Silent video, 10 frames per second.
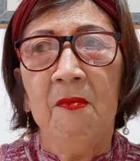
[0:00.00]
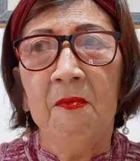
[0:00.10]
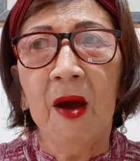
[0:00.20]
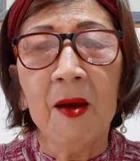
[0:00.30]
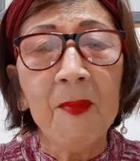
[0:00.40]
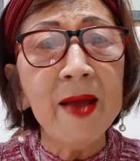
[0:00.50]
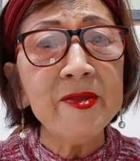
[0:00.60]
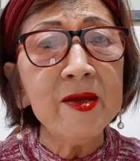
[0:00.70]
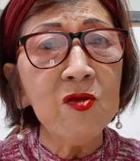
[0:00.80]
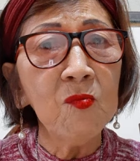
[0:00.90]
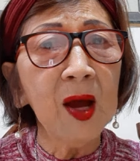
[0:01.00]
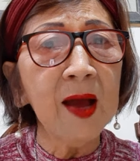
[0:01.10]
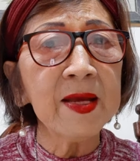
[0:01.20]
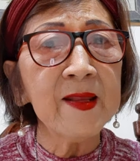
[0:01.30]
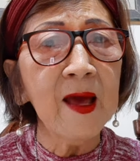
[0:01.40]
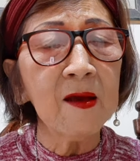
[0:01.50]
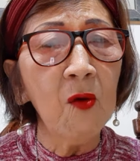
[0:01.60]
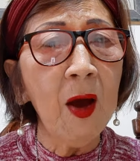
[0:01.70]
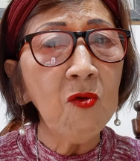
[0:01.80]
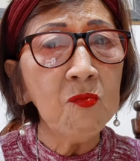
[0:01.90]
Mga mother, yung mga
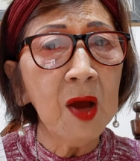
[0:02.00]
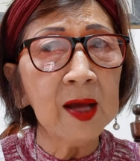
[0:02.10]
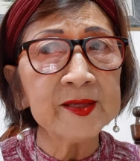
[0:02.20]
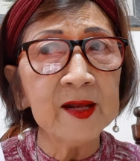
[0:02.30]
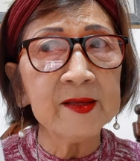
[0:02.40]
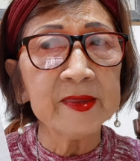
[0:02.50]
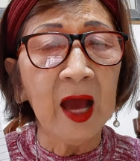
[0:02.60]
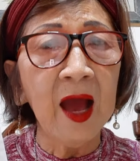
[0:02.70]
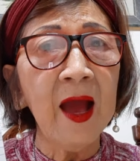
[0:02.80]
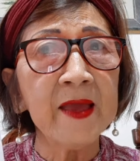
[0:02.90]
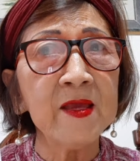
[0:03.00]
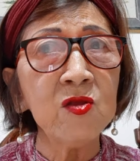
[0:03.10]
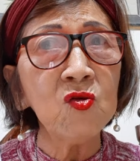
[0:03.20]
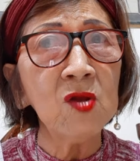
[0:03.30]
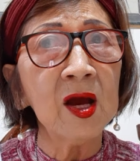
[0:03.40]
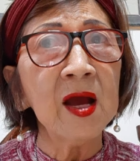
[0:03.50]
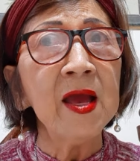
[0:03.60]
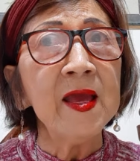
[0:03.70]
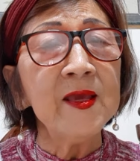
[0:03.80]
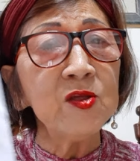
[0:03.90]
ginagawa kong mga salita ay inyo nang
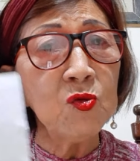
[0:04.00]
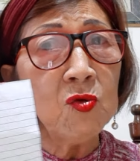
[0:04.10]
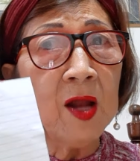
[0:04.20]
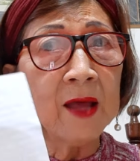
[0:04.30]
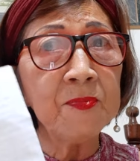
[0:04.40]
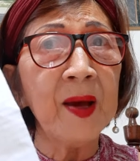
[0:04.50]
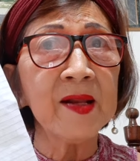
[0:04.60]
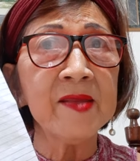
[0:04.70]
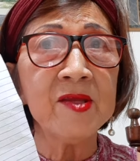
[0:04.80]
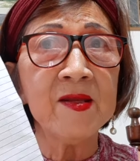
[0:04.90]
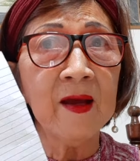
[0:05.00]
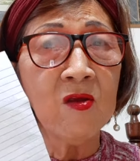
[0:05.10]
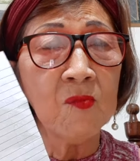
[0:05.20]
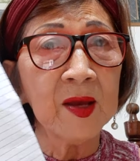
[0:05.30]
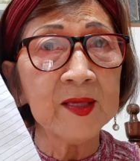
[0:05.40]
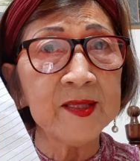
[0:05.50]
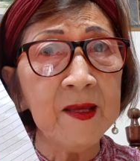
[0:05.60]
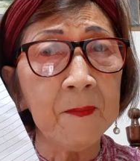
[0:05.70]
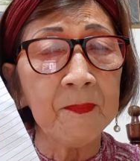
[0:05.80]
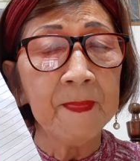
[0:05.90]
isulat para hindi na kayo
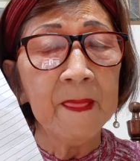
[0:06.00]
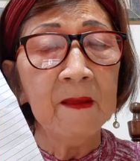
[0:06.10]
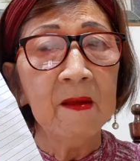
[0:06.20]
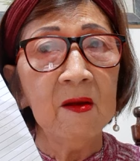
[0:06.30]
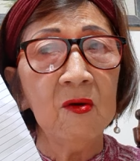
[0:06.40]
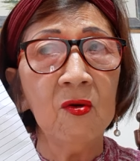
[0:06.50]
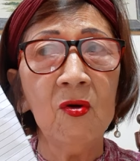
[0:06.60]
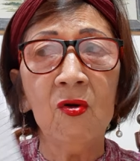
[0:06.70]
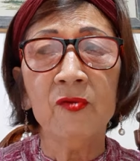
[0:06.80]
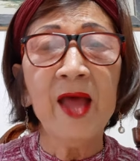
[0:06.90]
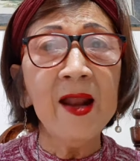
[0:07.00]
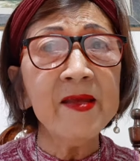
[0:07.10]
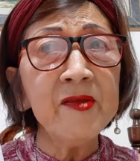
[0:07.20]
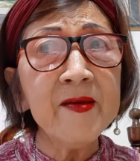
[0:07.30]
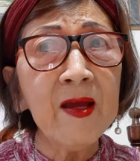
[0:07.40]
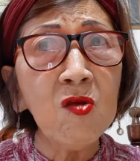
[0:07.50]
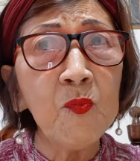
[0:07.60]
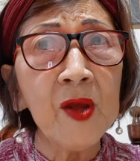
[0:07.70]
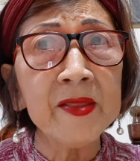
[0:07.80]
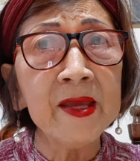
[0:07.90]
mag-isip. Oo, dahil hindi kayo
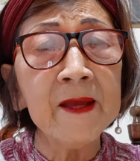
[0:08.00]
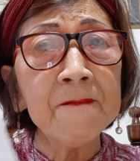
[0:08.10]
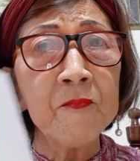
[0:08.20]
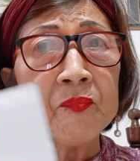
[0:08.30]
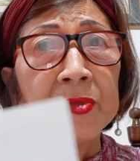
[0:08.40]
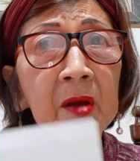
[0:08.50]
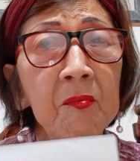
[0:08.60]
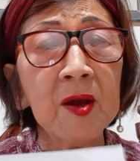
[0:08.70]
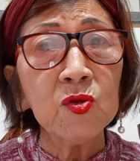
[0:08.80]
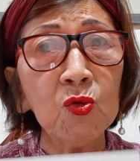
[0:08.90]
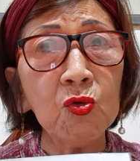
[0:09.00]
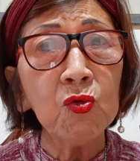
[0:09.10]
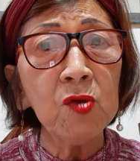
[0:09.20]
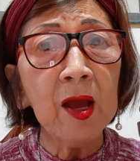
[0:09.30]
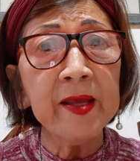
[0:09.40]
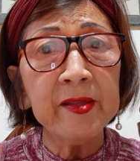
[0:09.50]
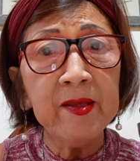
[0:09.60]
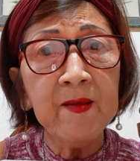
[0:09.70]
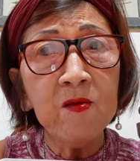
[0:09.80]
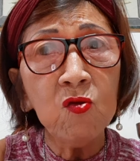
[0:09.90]
pwedeng magturo ng
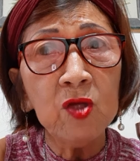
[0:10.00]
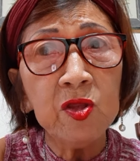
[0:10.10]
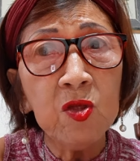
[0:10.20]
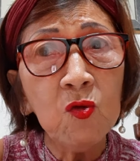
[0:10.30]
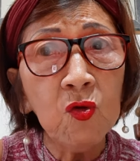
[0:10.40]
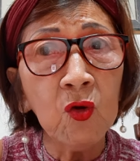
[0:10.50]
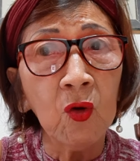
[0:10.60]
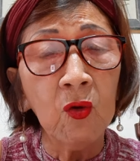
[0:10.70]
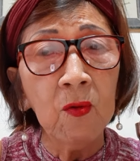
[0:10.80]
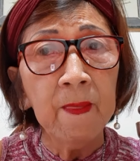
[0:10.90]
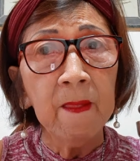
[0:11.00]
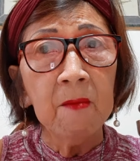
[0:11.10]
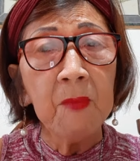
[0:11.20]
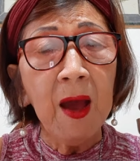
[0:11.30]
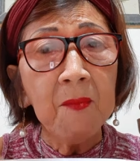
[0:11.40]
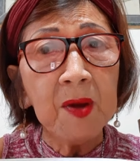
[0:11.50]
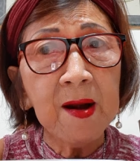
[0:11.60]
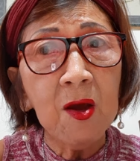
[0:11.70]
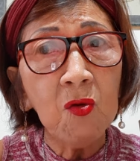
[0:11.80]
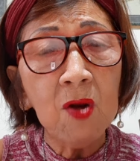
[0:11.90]
hindi ninyo itinuro. Baka
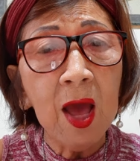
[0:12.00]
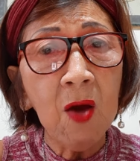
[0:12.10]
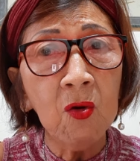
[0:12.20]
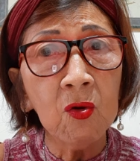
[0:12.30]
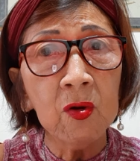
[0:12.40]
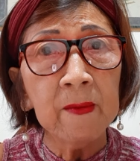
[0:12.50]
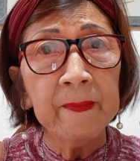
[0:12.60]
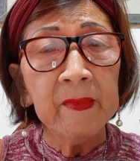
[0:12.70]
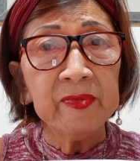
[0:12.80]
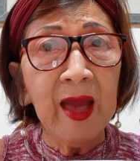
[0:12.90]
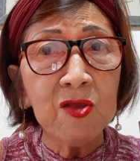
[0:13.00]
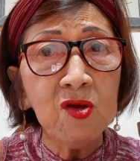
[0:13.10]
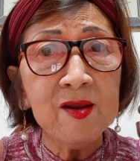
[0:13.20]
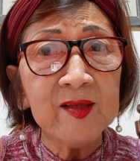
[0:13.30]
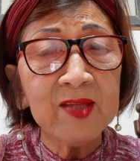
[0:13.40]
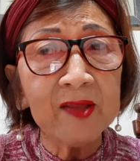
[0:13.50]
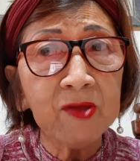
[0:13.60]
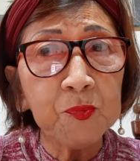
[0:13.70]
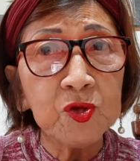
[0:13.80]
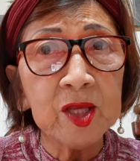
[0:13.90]
maglahok-lahok. Tayo ay
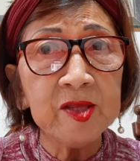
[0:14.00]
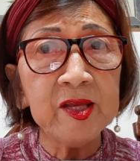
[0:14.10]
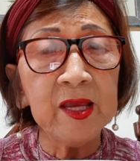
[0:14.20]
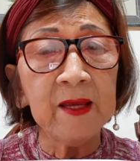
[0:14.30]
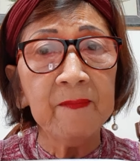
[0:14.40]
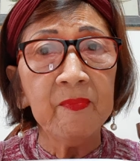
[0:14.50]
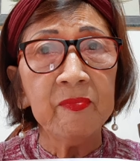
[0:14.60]
nagtatapos sa G.